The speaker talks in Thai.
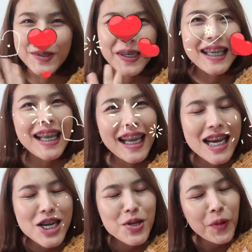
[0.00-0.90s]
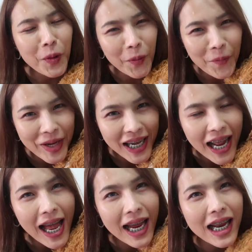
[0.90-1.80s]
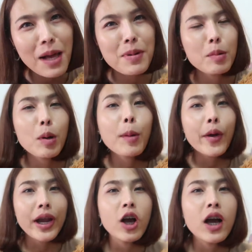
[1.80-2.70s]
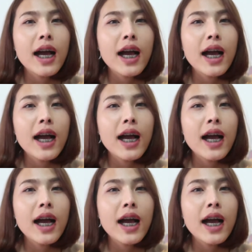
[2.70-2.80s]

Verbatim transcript: สวัสดีนะทุกคนวันนี้นะคะกลับมาพบกันอีกแล้ว